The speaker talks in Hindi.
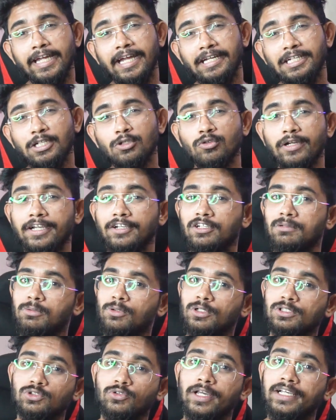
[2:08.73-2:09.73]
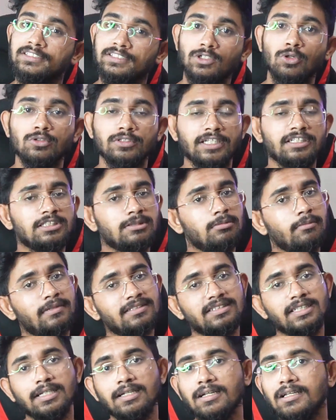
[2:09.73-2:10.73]
एटी टू नाइनटी प्रोडक्ट्स तो ऐसे होते हैं जिसमें
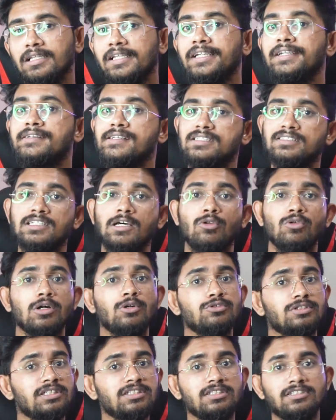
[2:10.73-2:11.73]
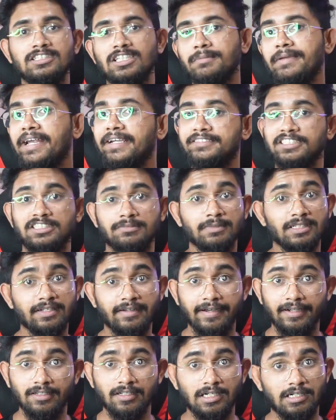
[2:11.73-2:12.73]
मैं सिंगल इंटरेस्ट डालूंगा उसके जितने भी एडसेट्स में
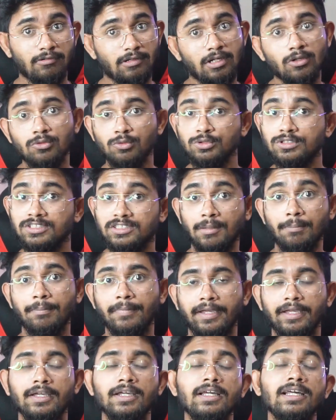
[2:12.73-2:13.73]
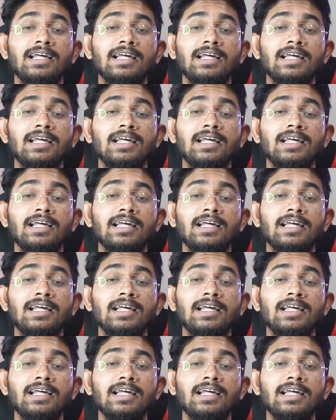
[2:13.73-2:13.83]
क्रिएट करने वाला उन सब में